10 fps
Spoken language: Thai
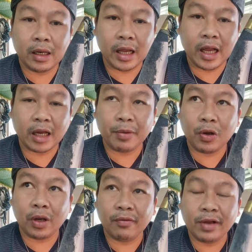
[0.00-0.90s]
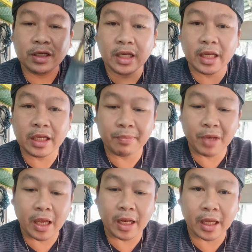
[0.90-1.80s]
ลากันไปก่อนเอาไว้เจอกันคลิป
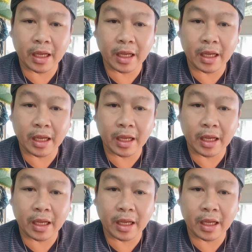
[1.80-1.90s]
หน้านะ